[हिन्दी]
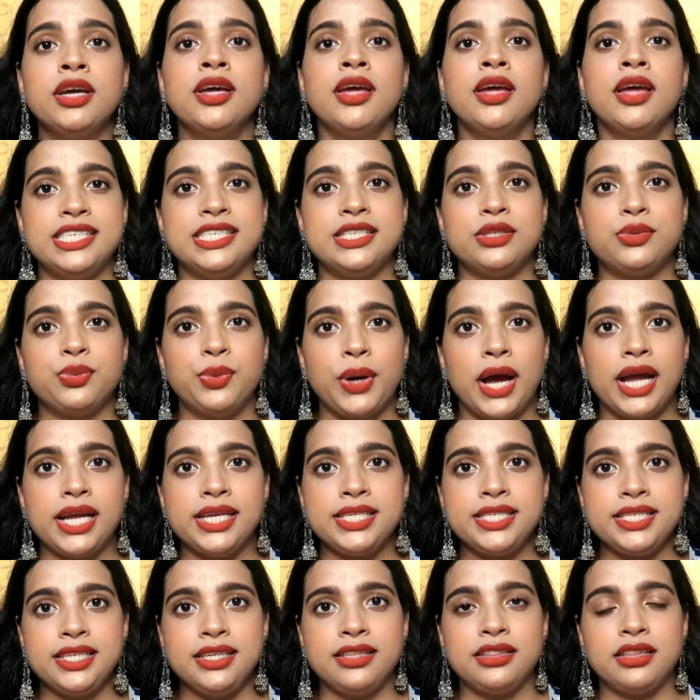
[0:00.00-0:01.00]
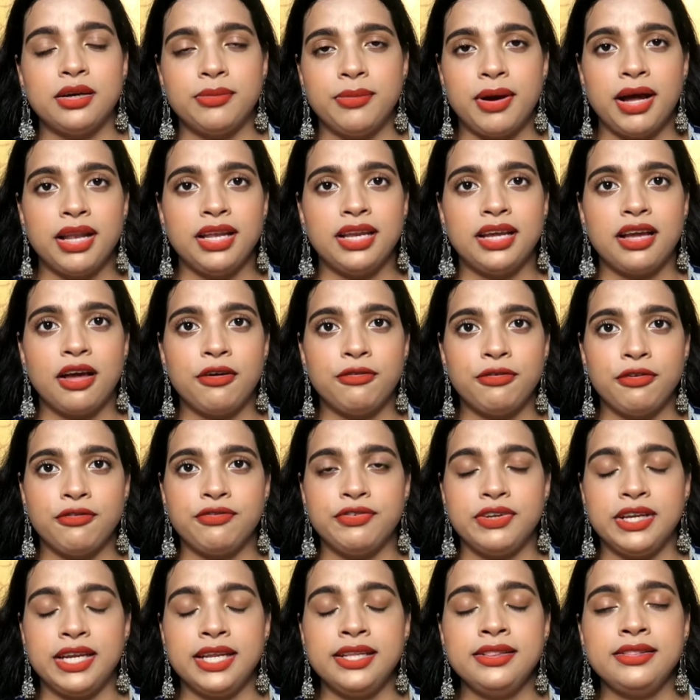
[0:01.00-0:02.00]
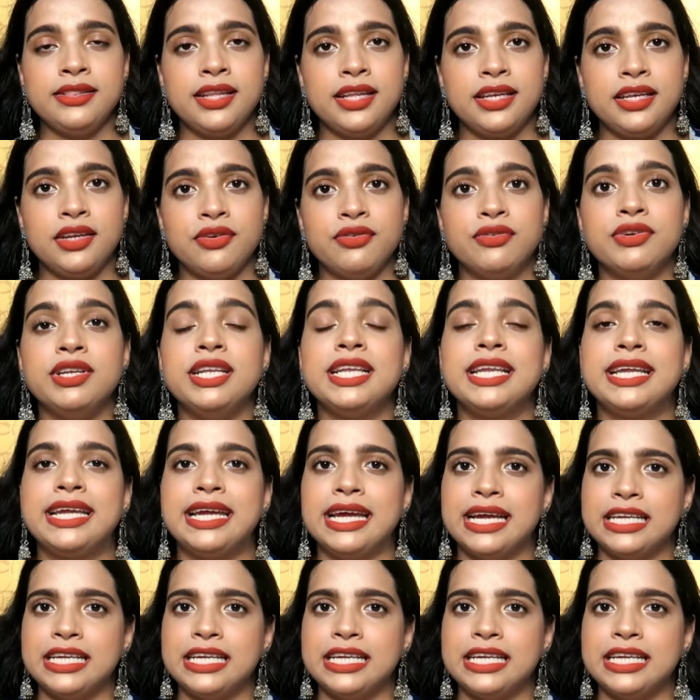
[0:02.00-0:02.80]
विच इज वाई टी तमालिका फिफ्टीन देन यू विल